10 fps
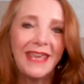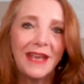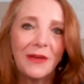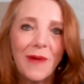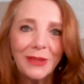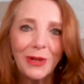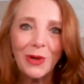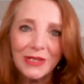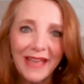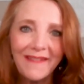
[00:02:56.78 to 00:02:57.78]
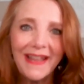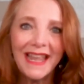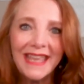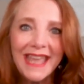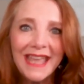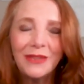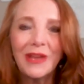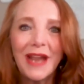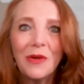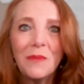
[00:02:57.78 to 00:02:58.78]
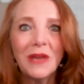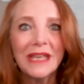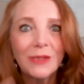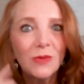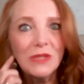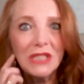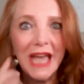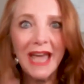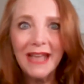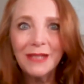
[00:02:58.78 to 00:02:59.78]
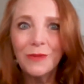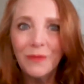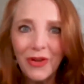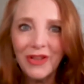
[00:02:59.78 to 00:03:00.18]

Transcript: y cuando lo estaba leyendo era como que escuchara su